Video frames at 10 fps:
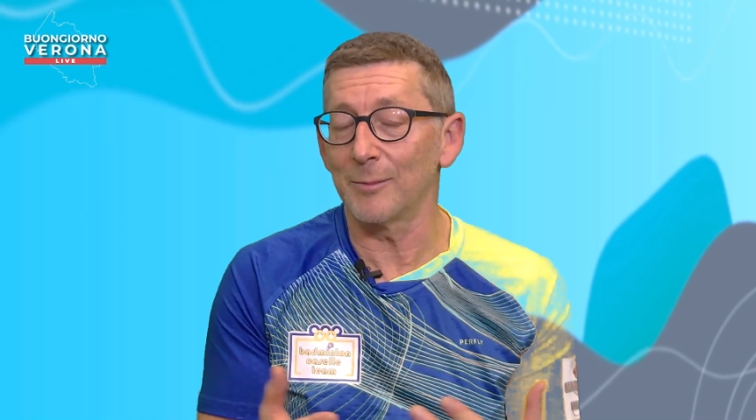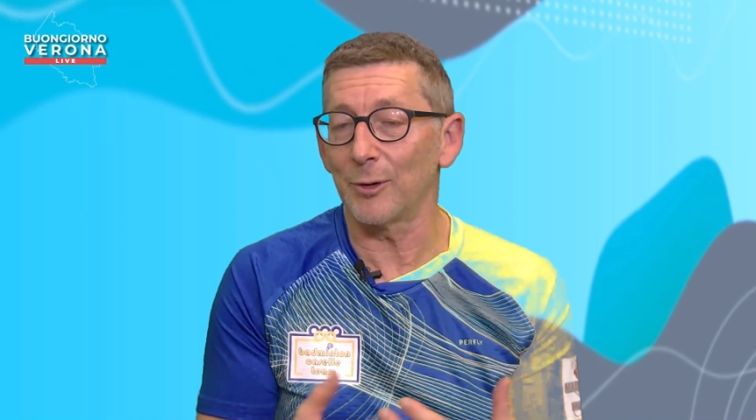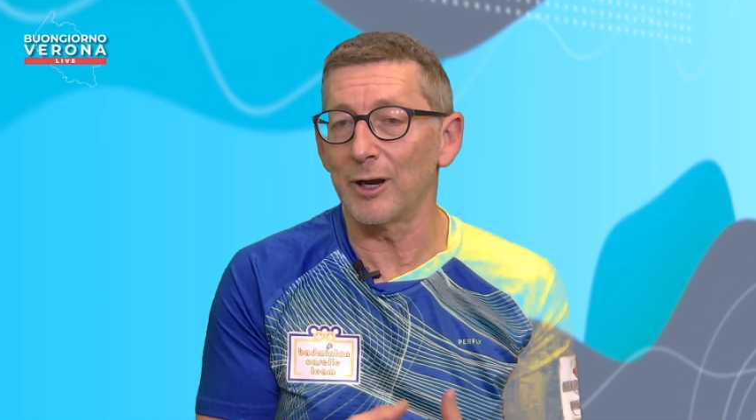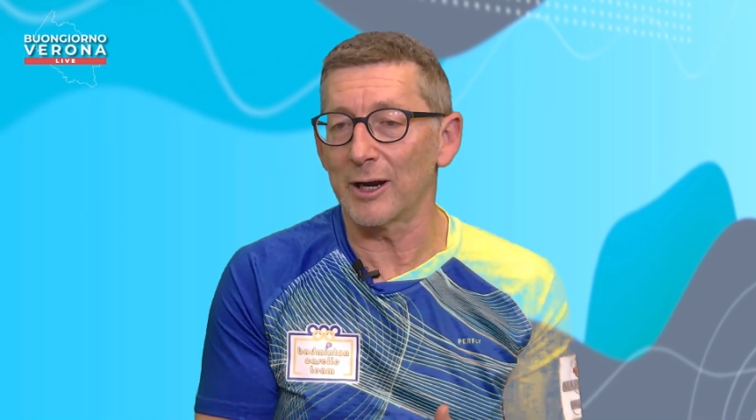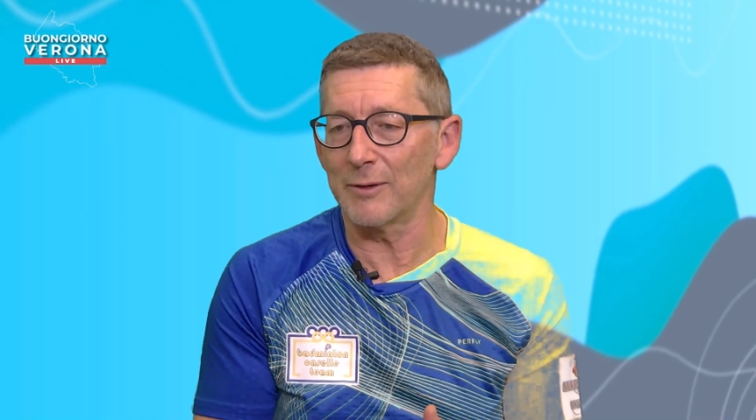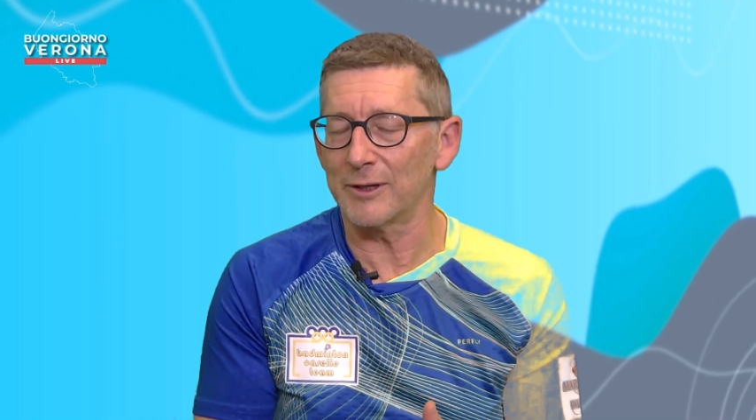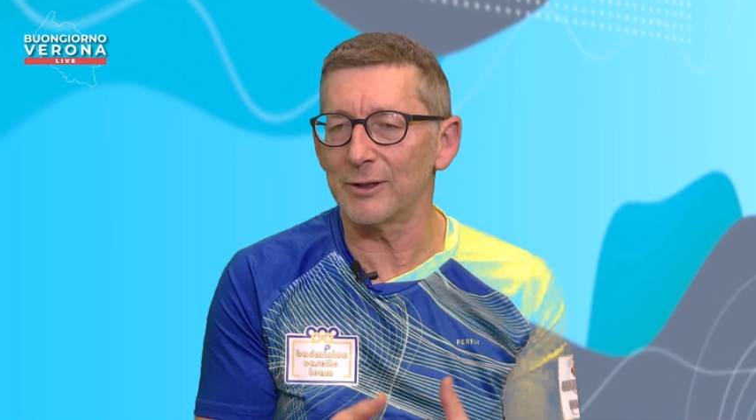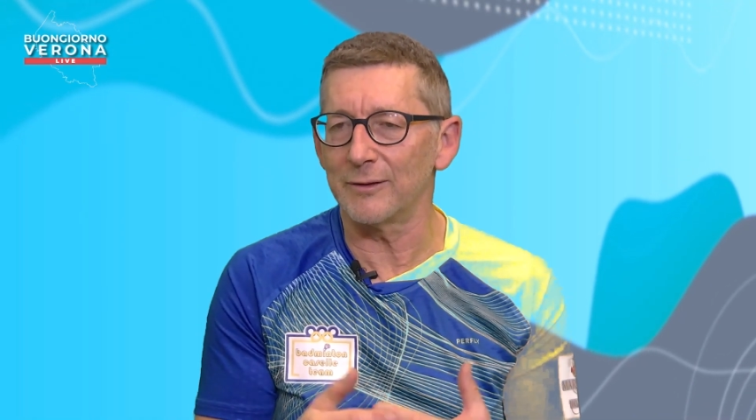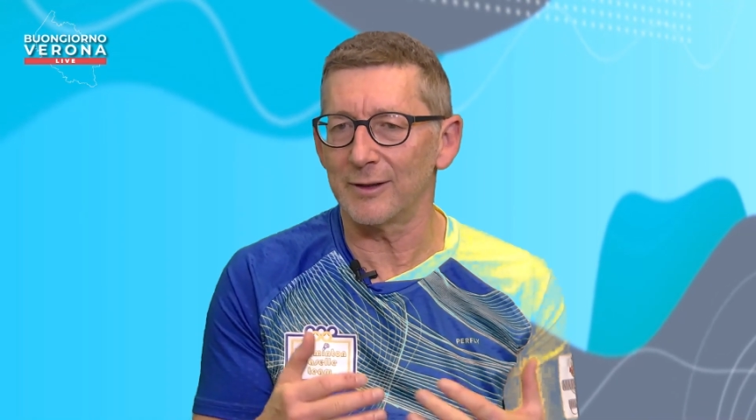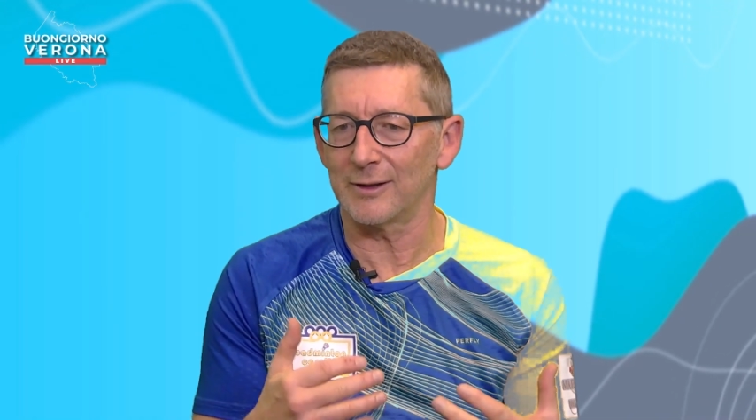poi anche questo
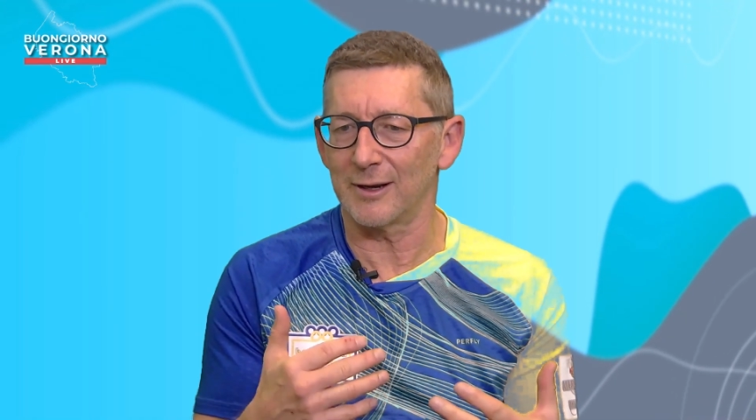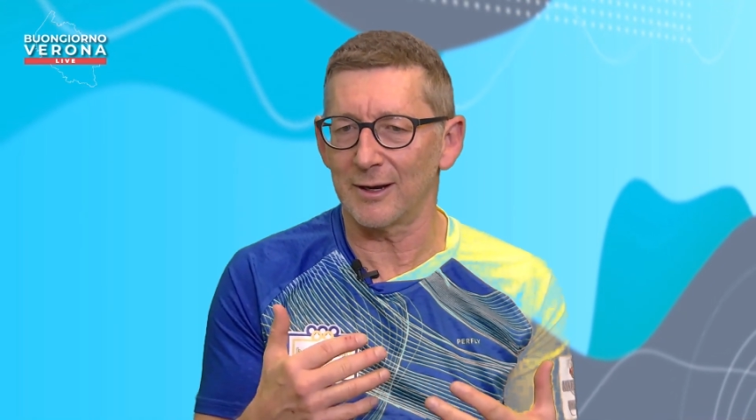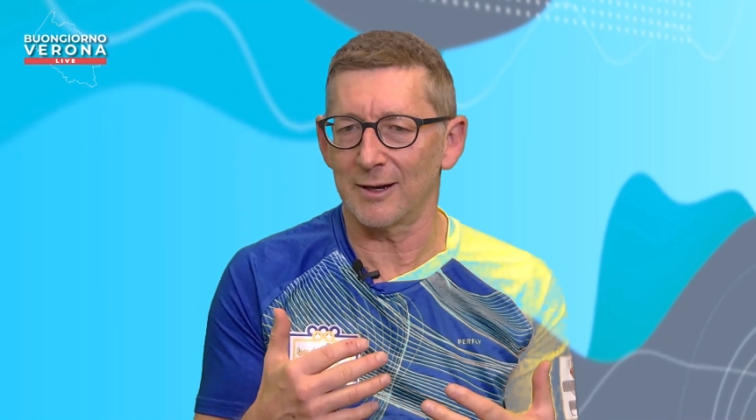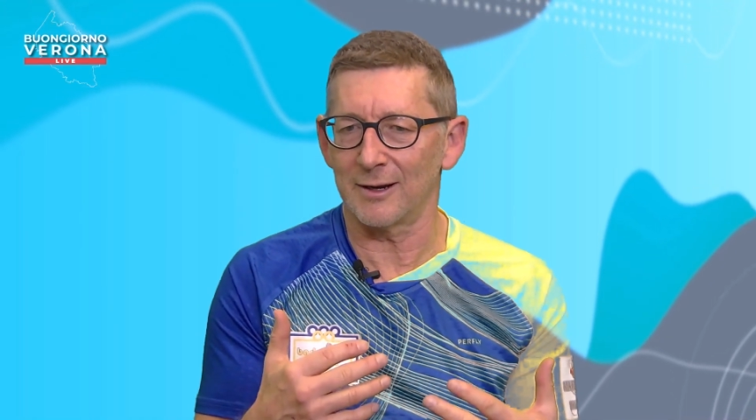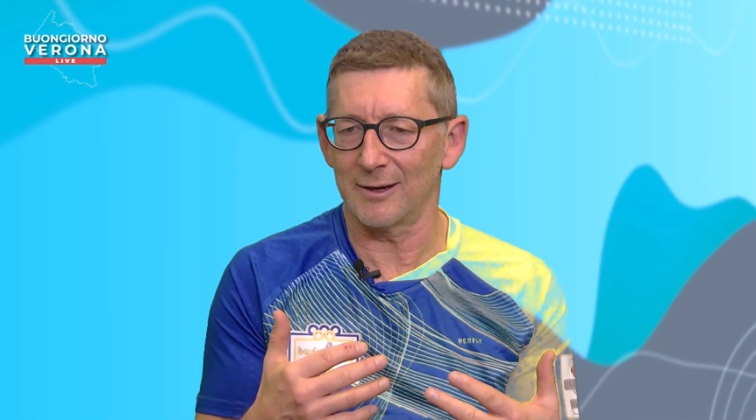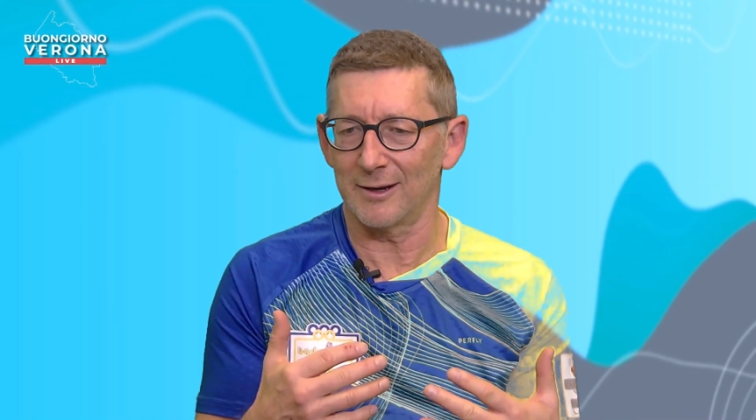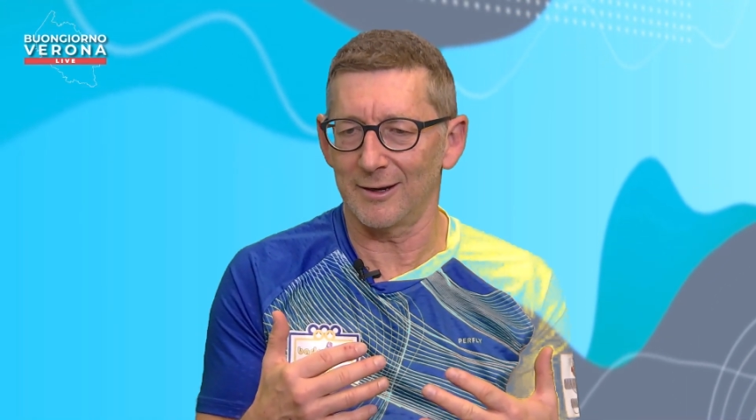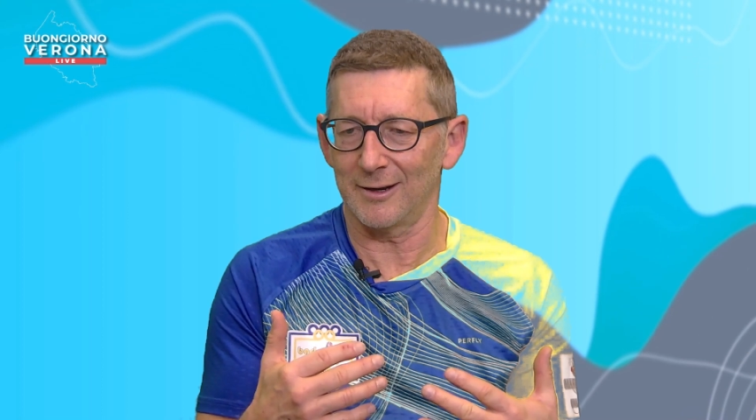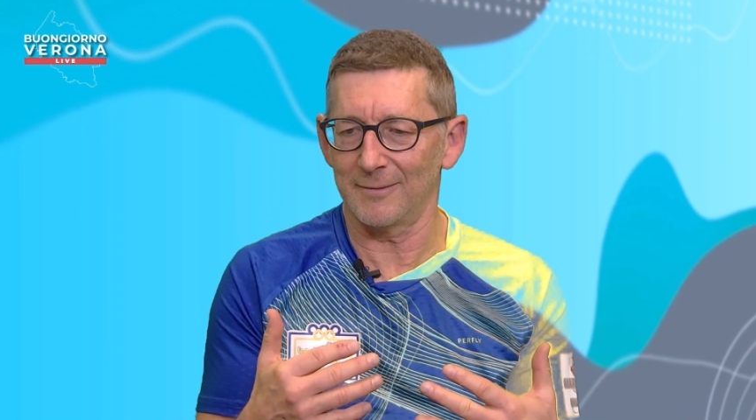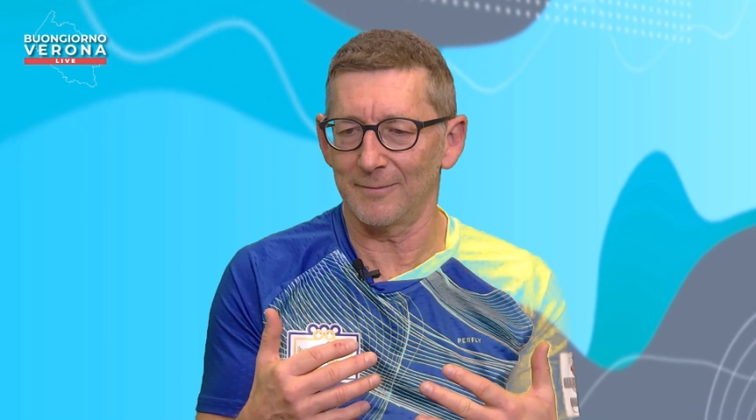diventa
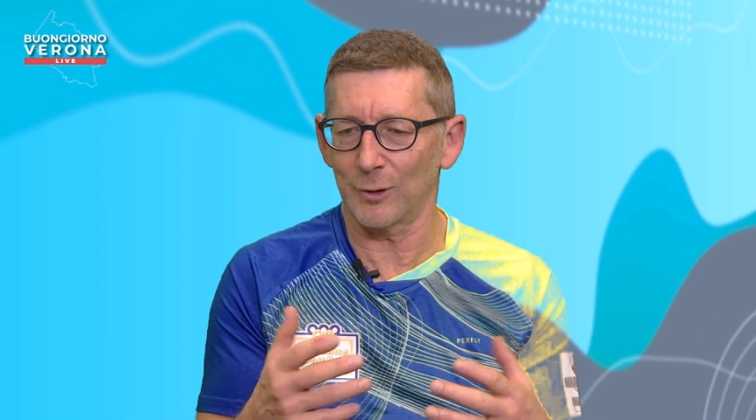eh,